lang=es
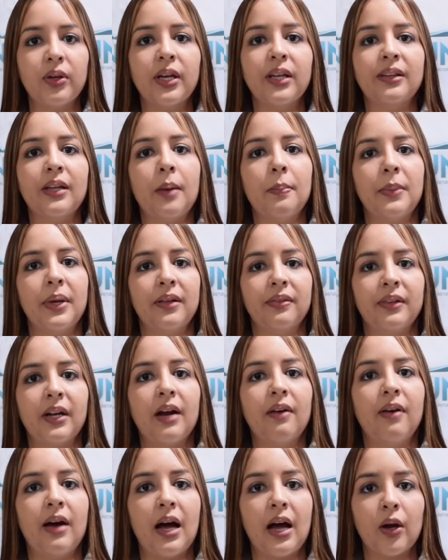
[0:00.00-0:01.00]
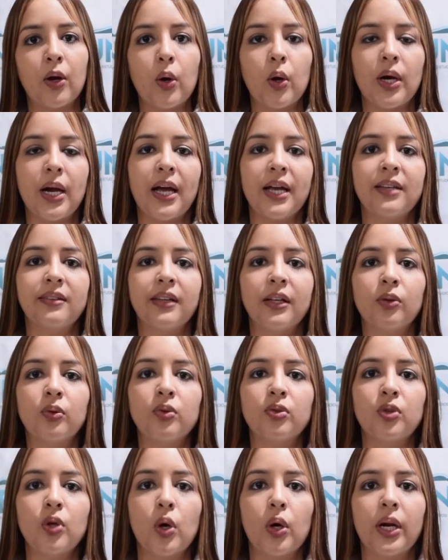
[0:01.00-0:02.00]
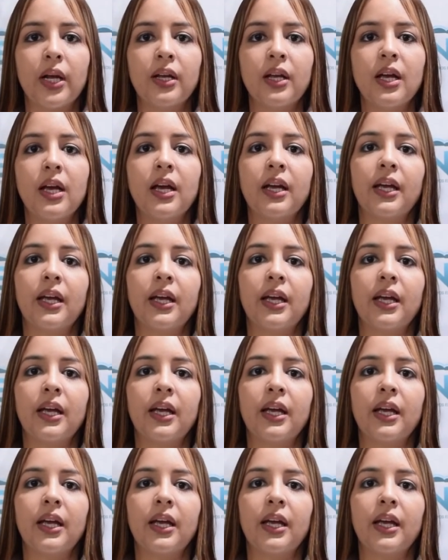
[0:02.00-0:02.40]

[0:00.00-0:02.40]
que también trabajan con las instituciones